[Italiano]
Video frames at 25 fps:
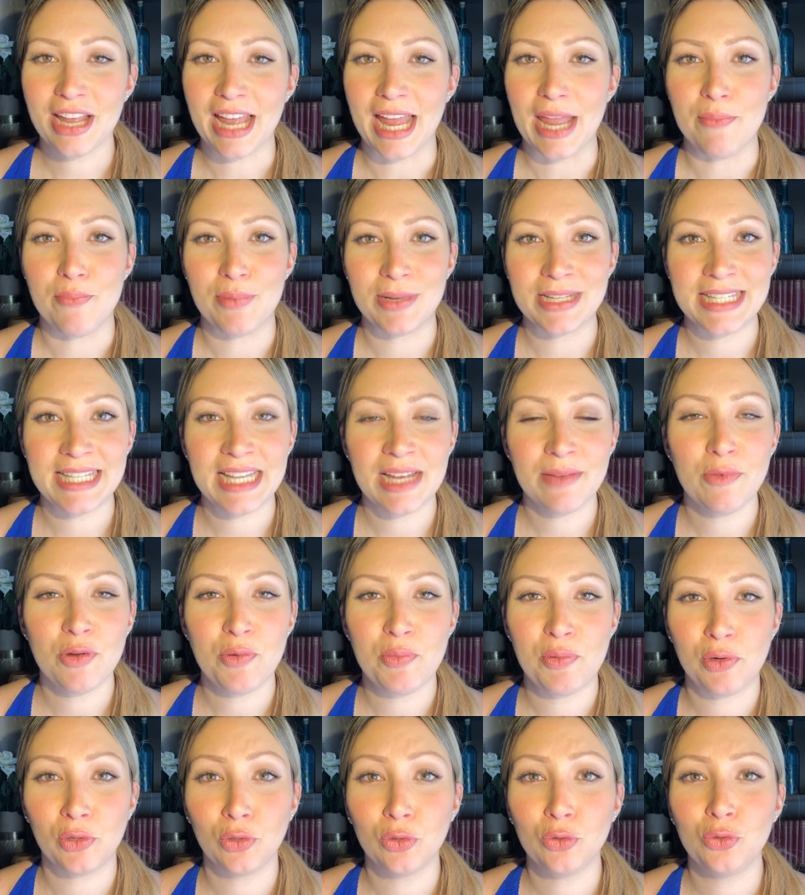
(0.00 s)
passiamo al
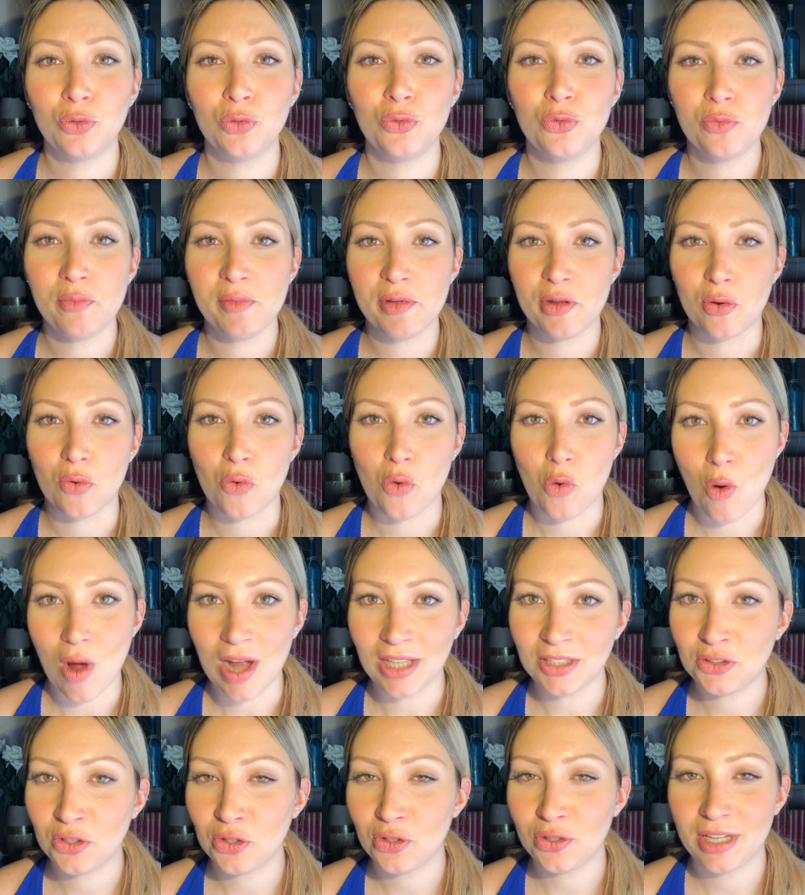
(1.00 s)
prodotto numero
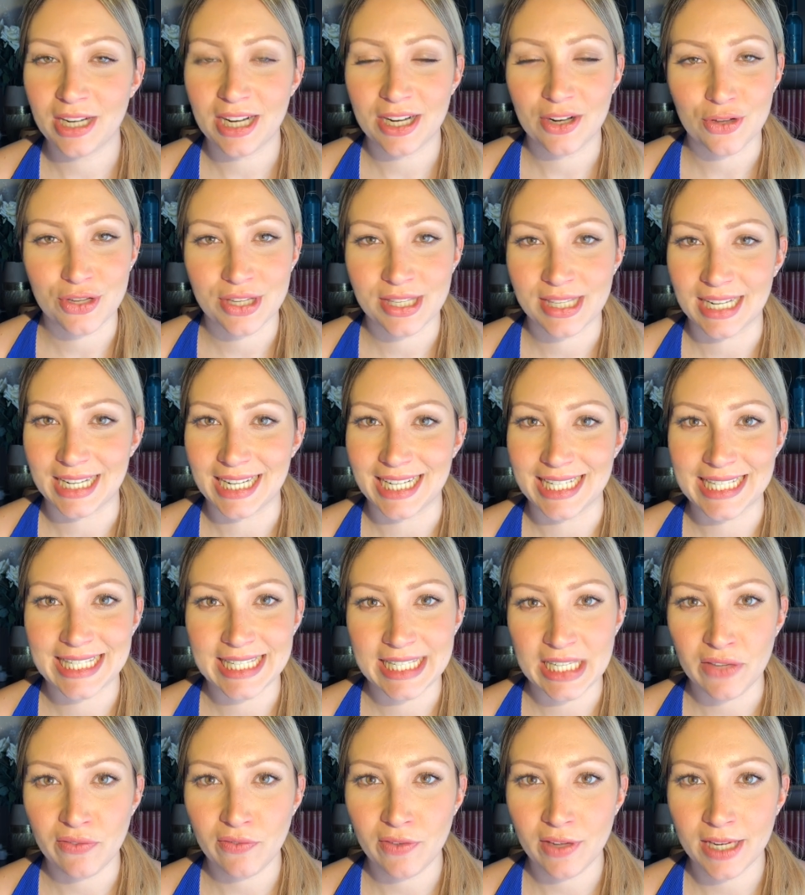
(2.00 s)
4 della nostra
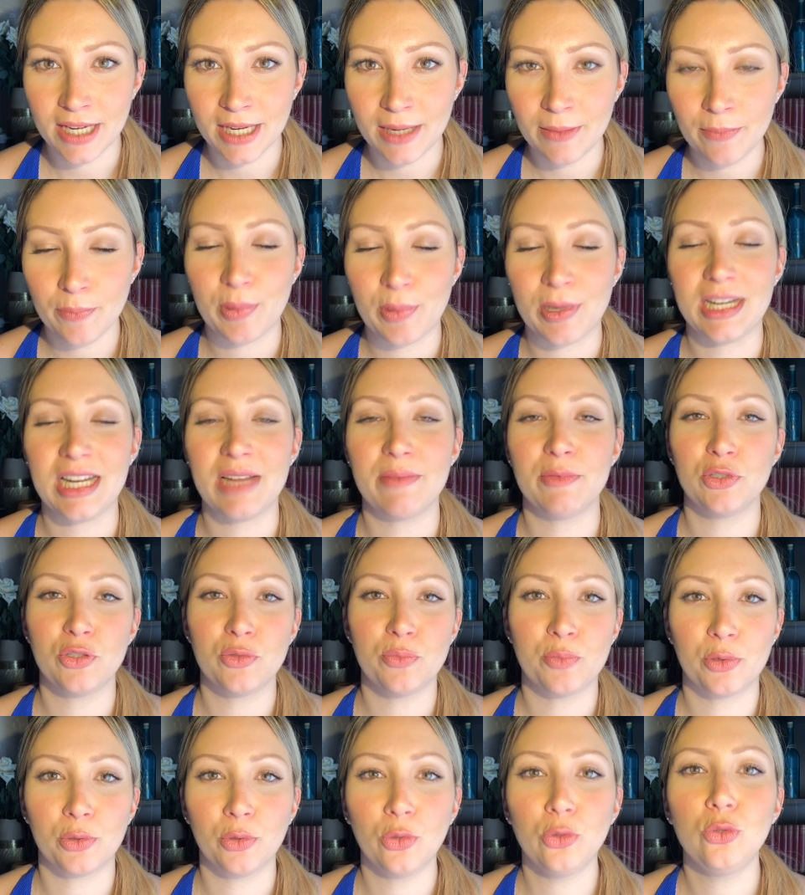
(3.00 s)
classifica, parliamo di un
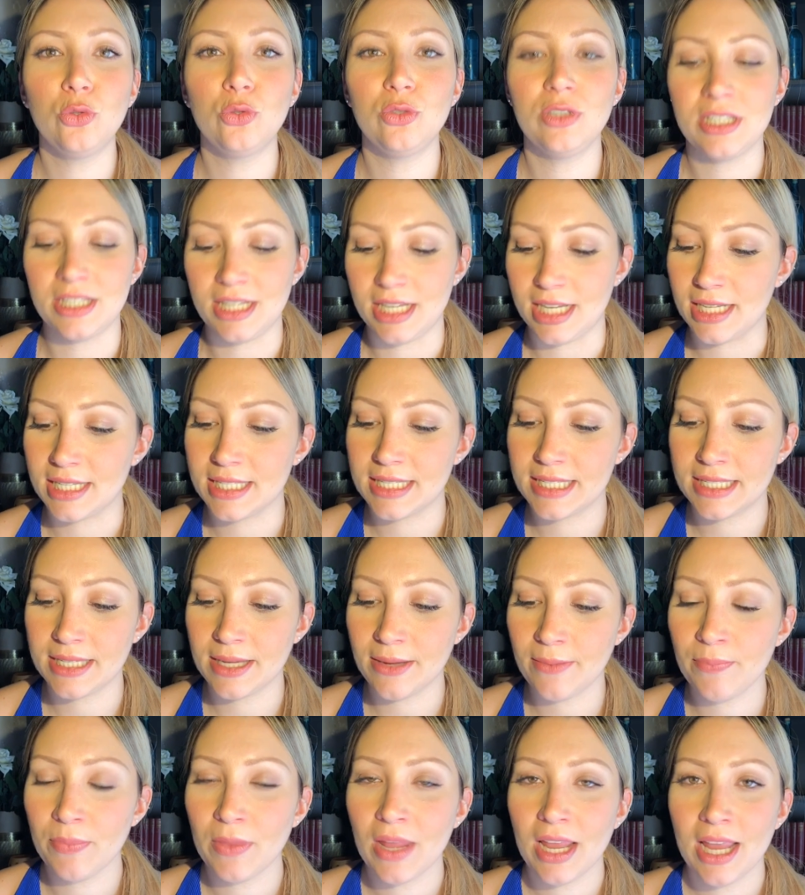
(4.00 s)
prodotto di
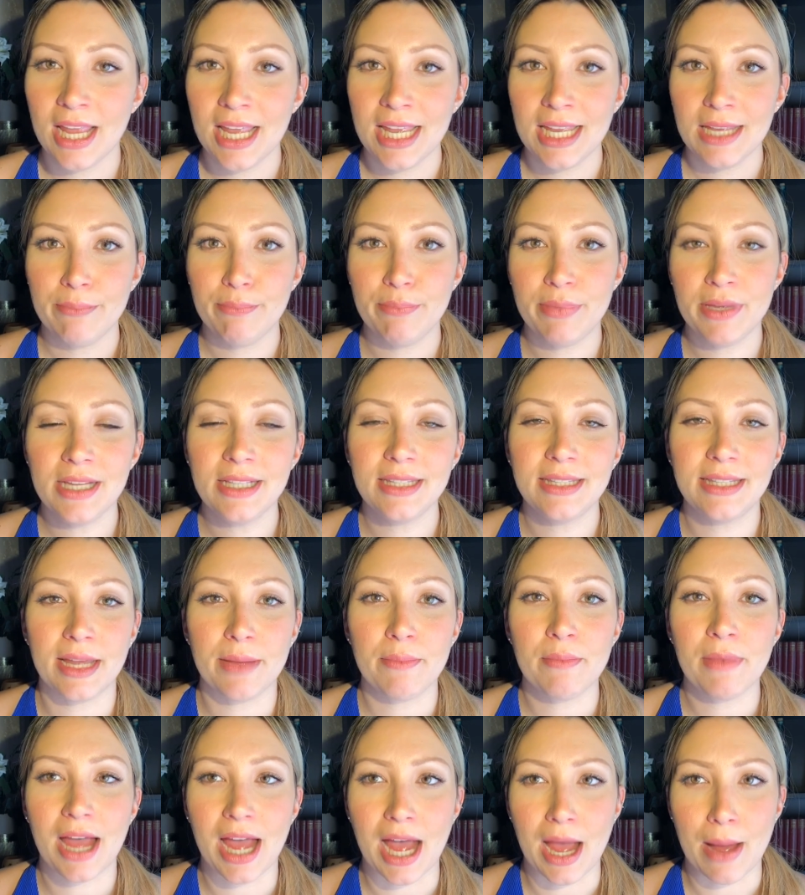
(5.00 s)
NYX, Build
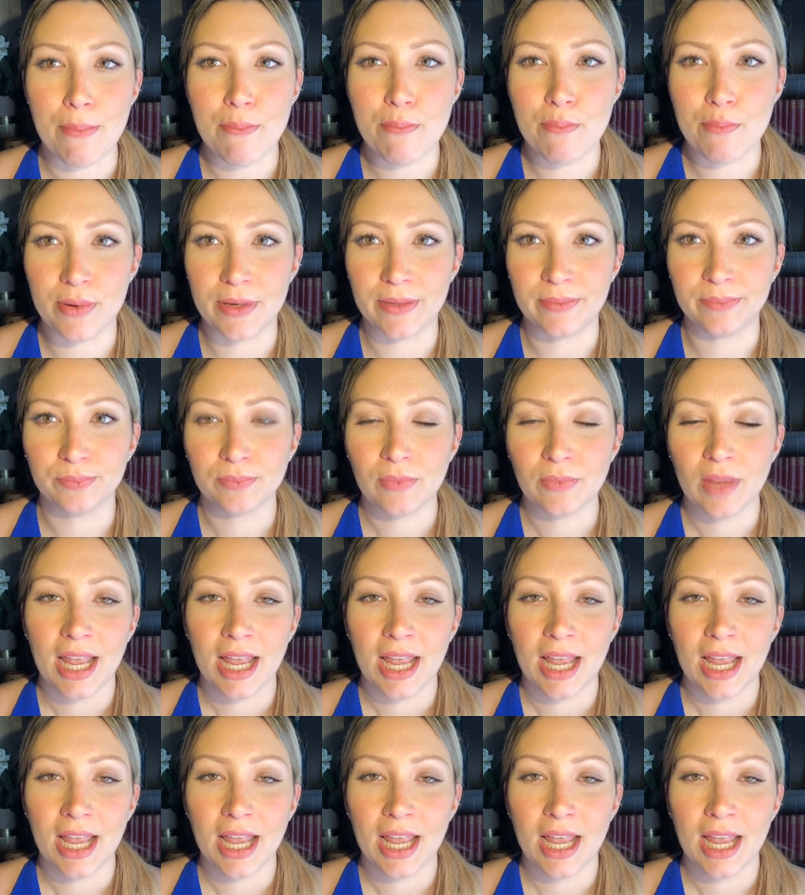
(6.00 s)
Them Up.